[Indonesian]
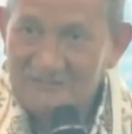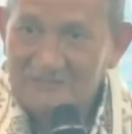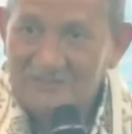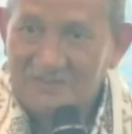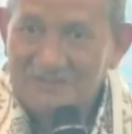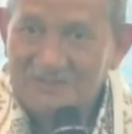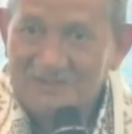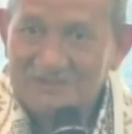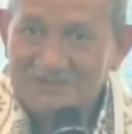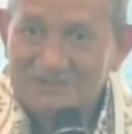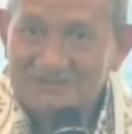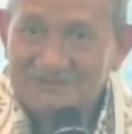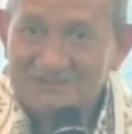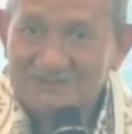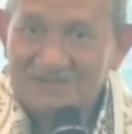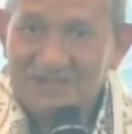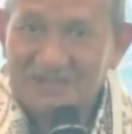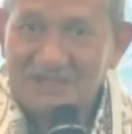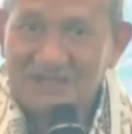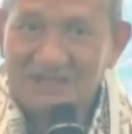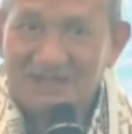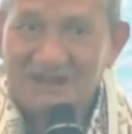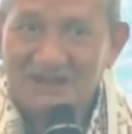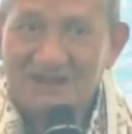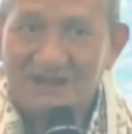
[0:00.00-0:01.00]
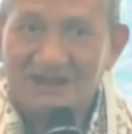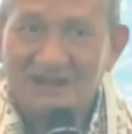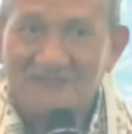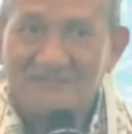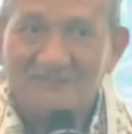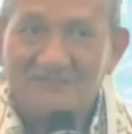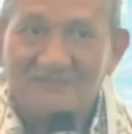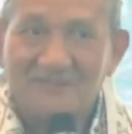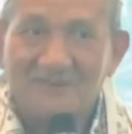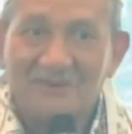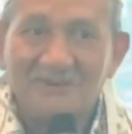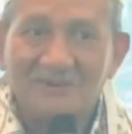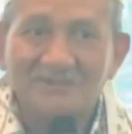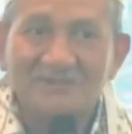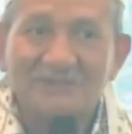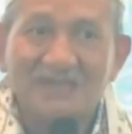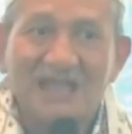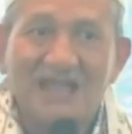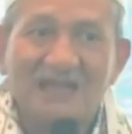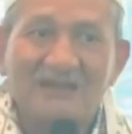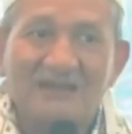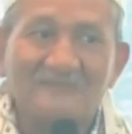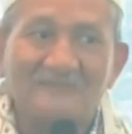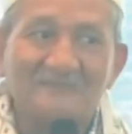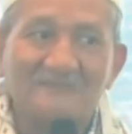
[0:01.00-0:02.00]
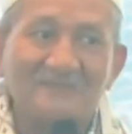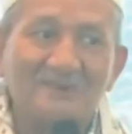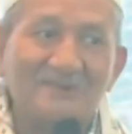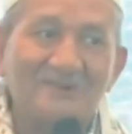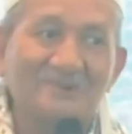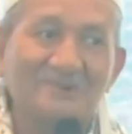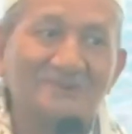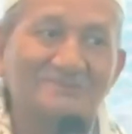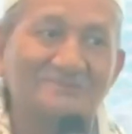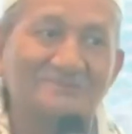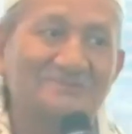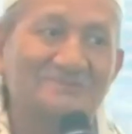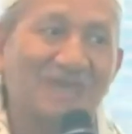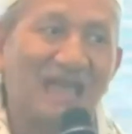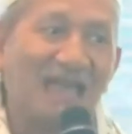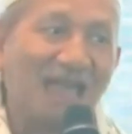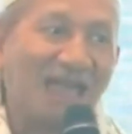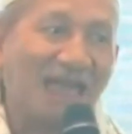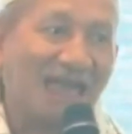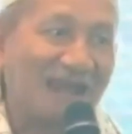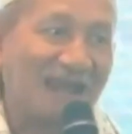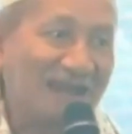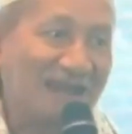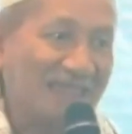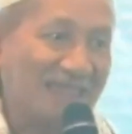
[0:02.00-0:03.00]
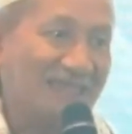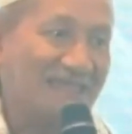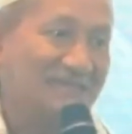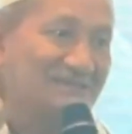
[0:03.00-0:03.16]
becik gelemo nyambung tali